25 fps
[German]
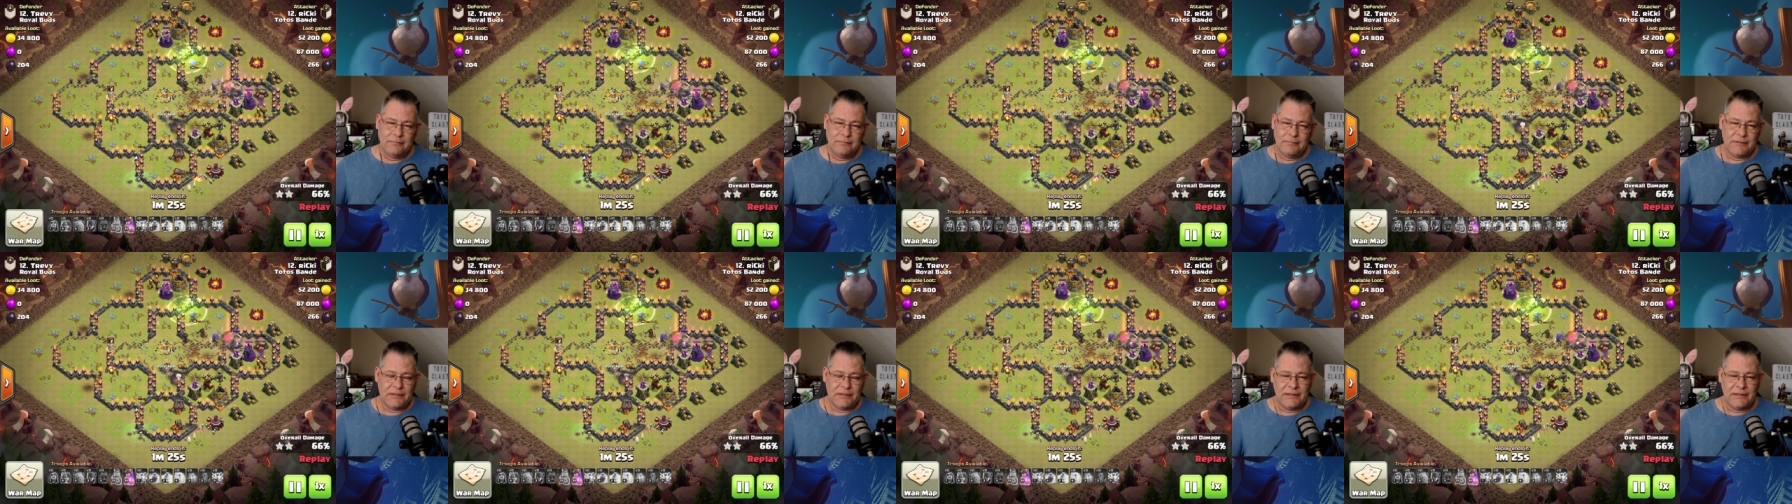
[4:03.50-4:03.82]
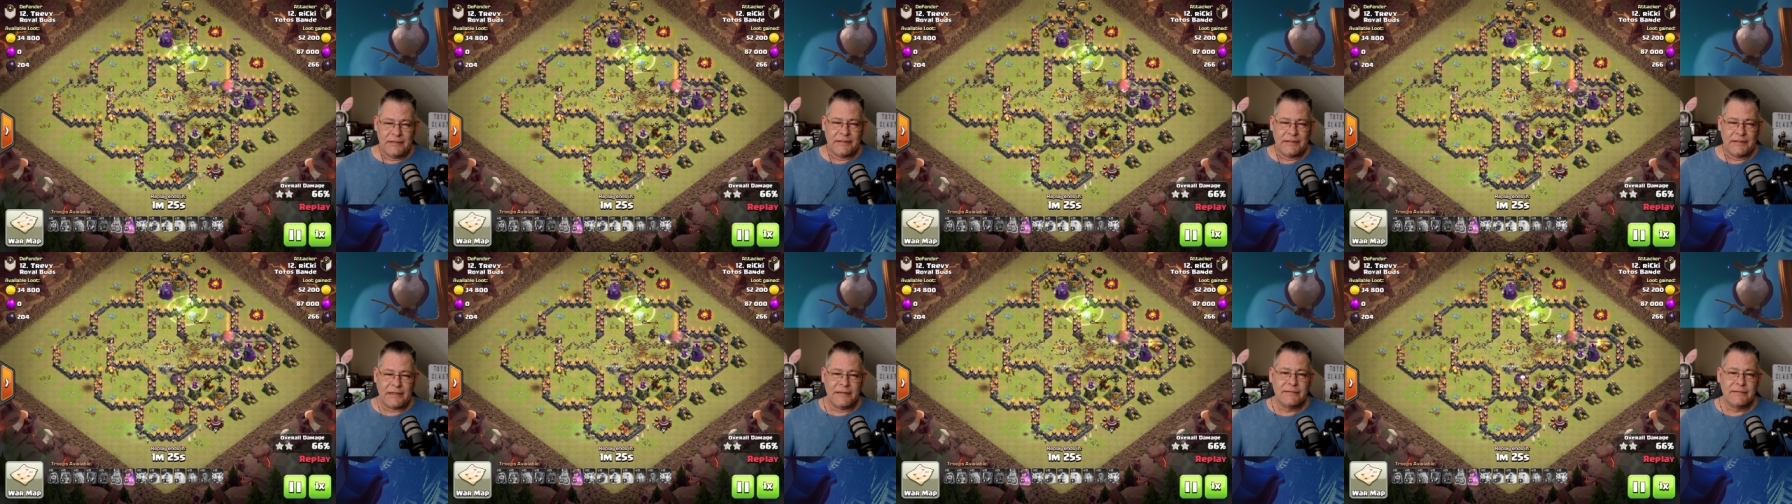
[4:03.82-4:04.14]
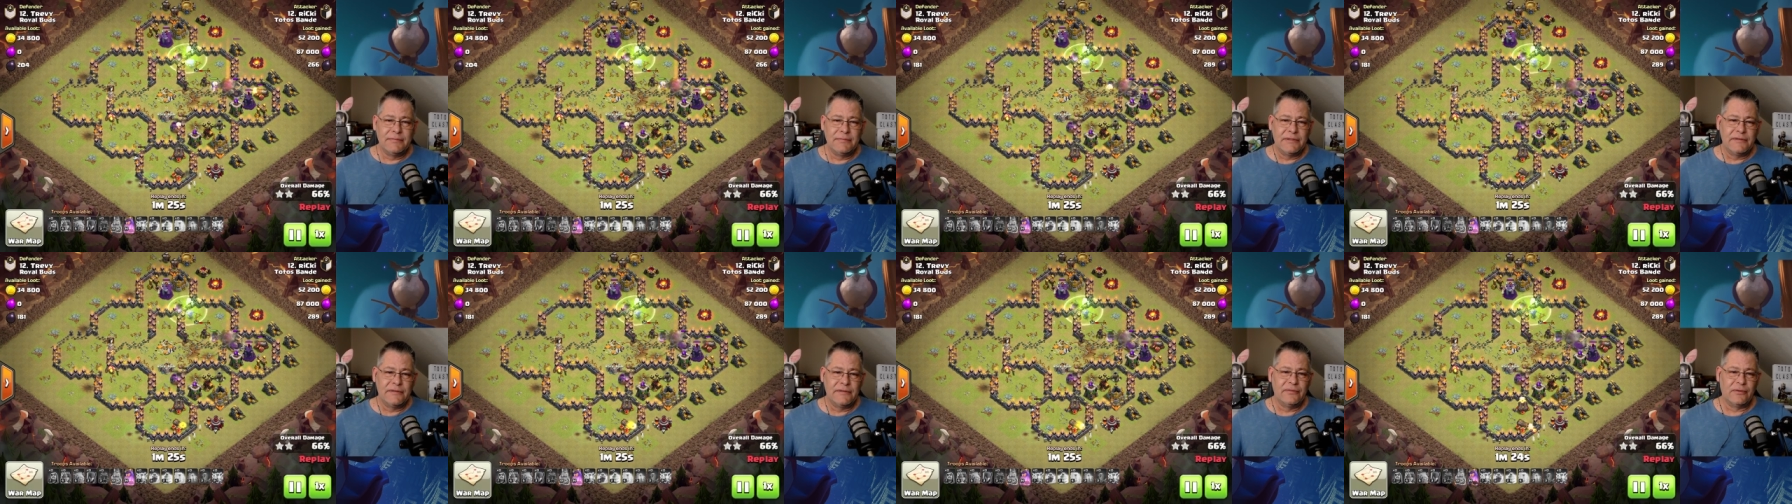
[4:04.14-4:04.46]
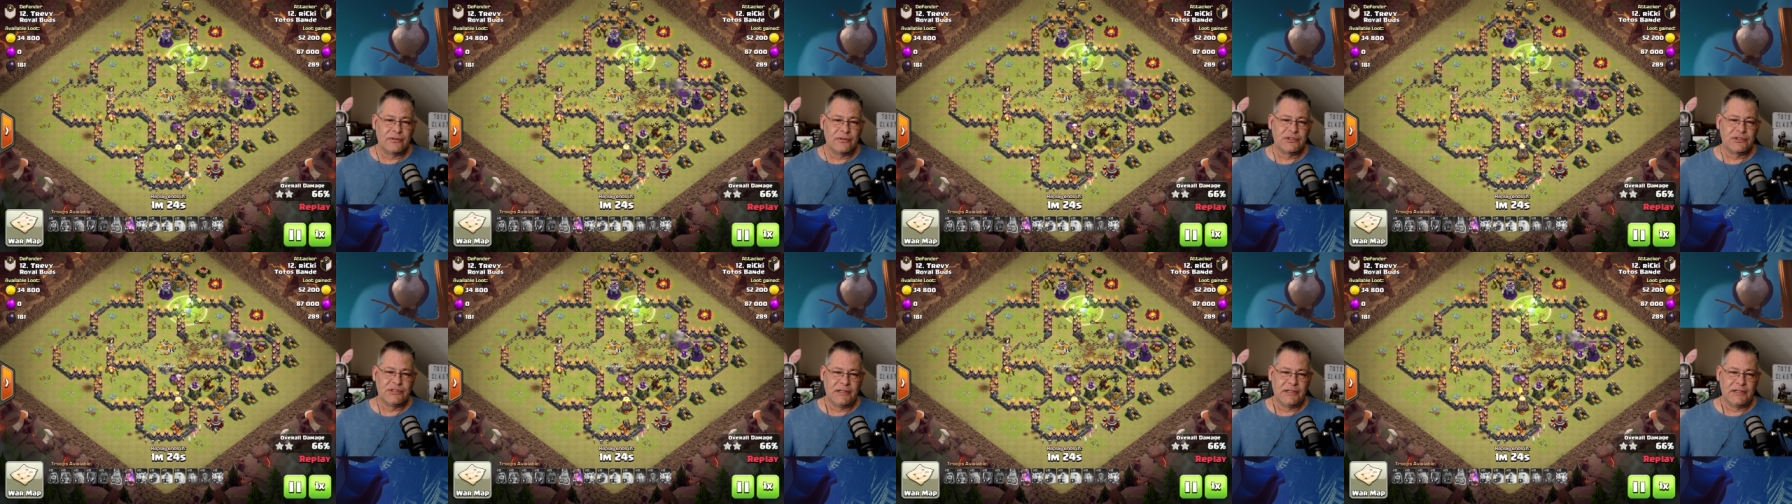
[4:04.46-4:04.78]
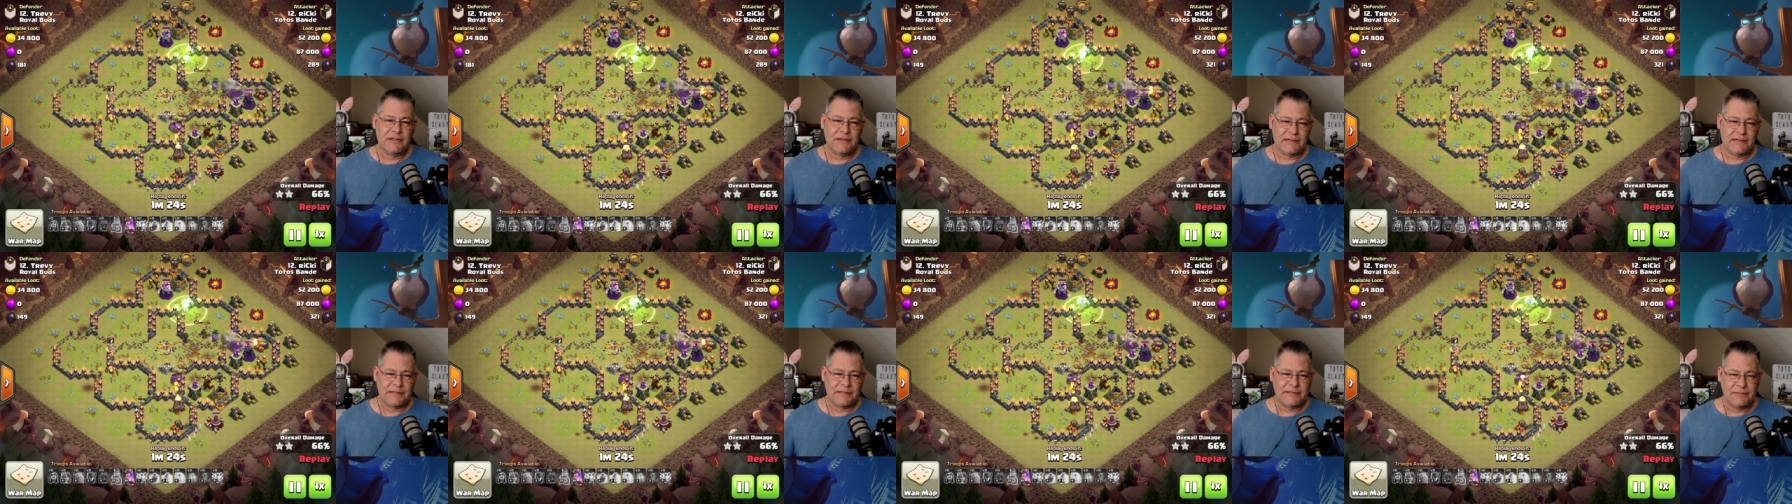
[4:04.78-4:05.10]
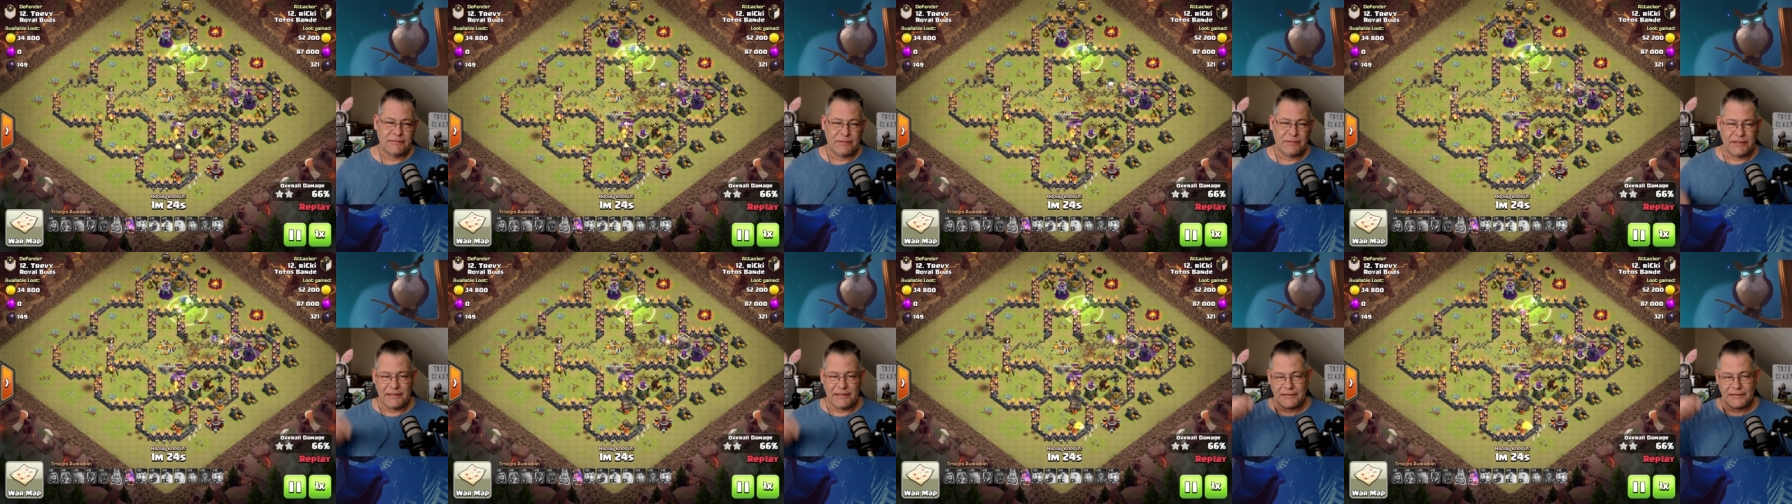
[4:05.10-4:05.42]
ich kann es mir nicht vorstellen, dass sie
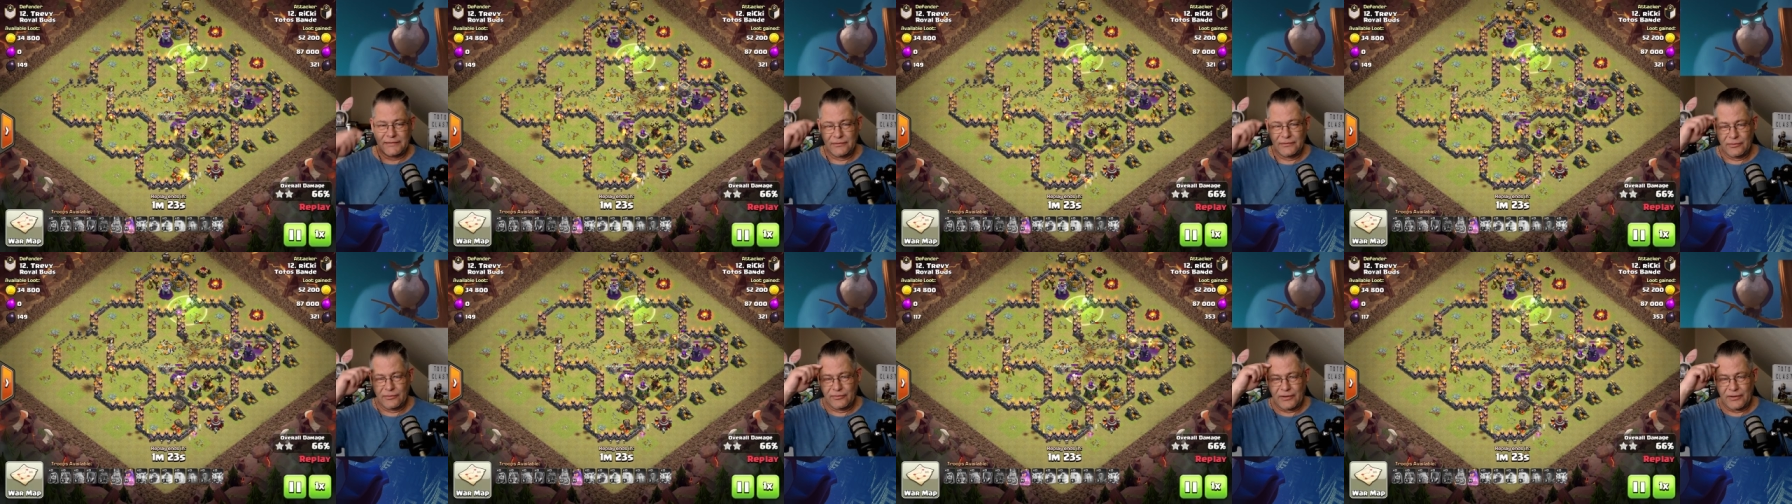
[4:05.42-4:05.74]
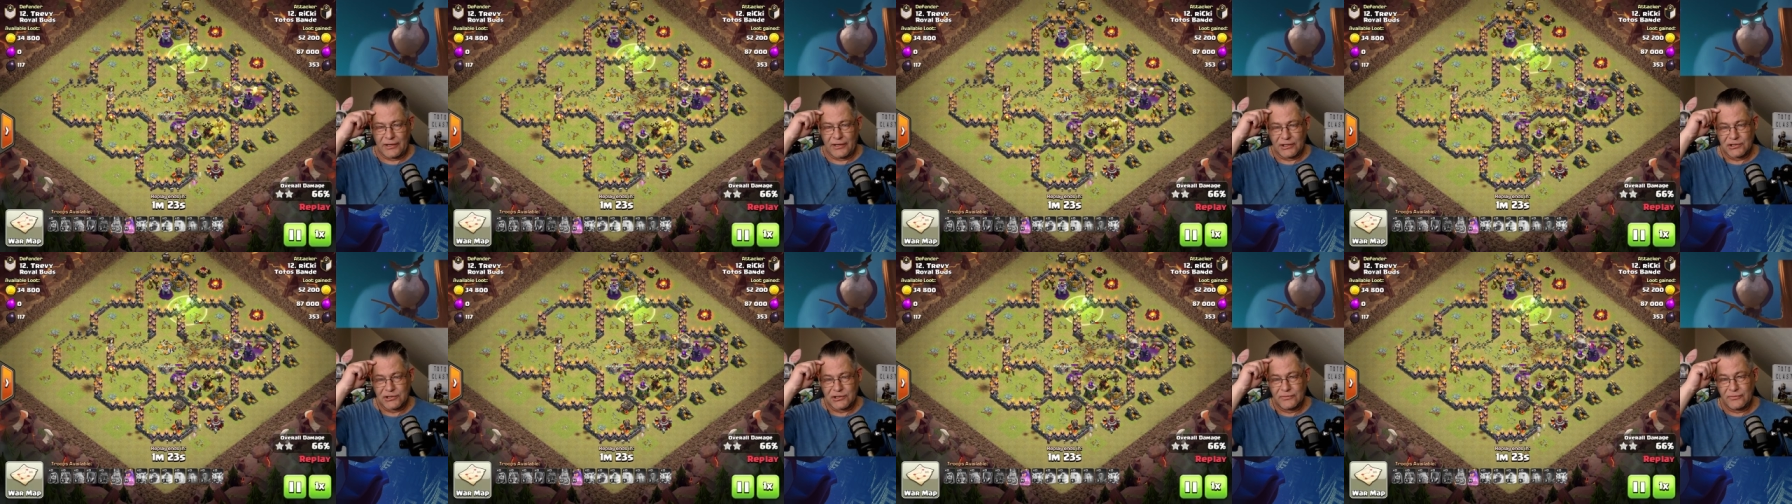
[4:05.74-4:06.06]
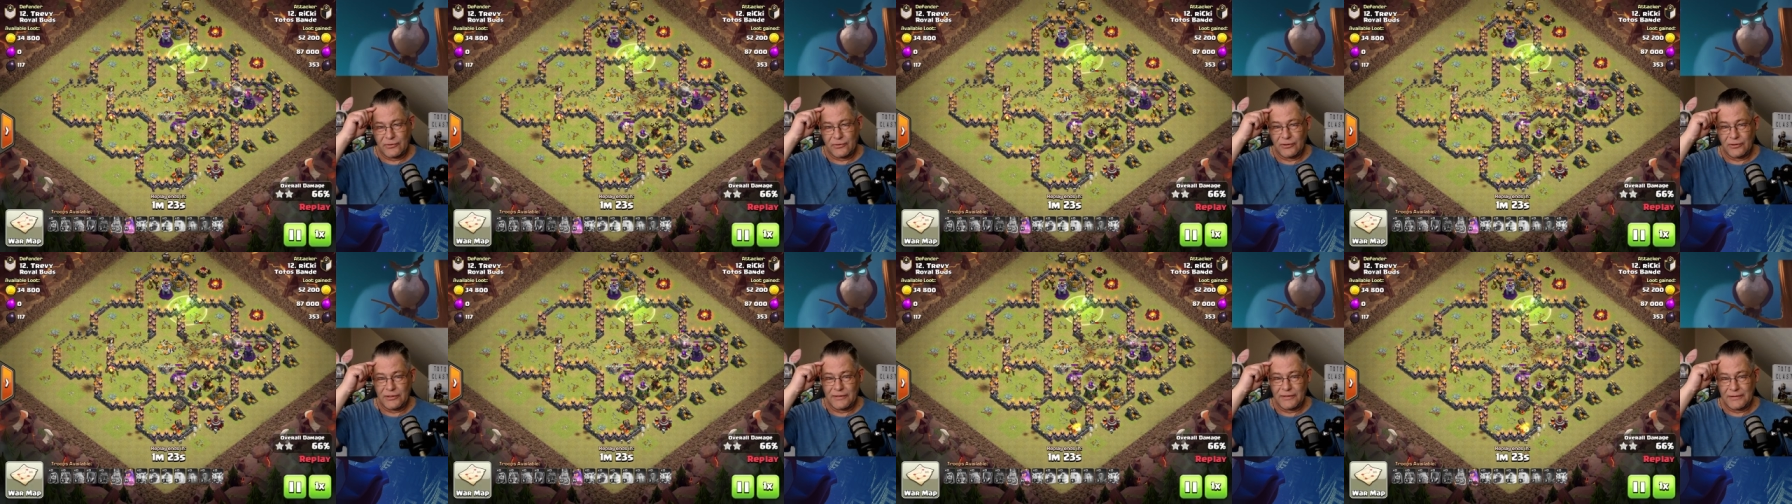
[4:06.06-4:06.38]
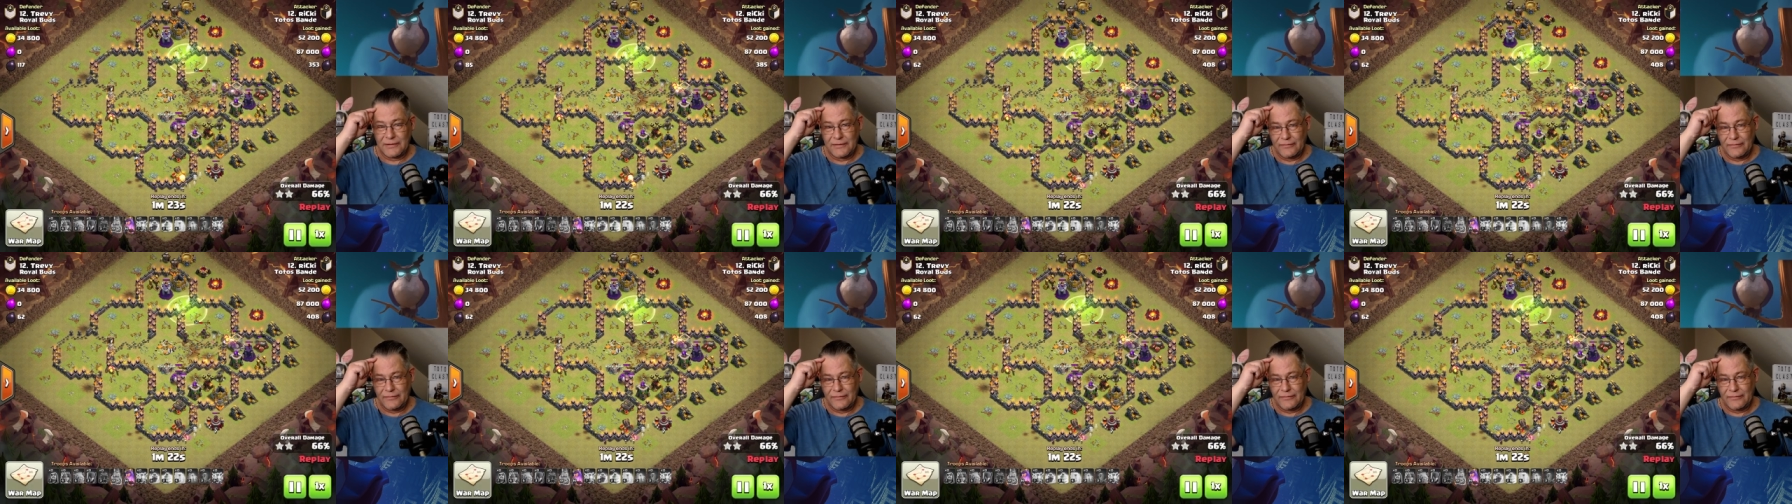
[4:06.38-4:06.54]
mich jetzt nur verarschen wollten,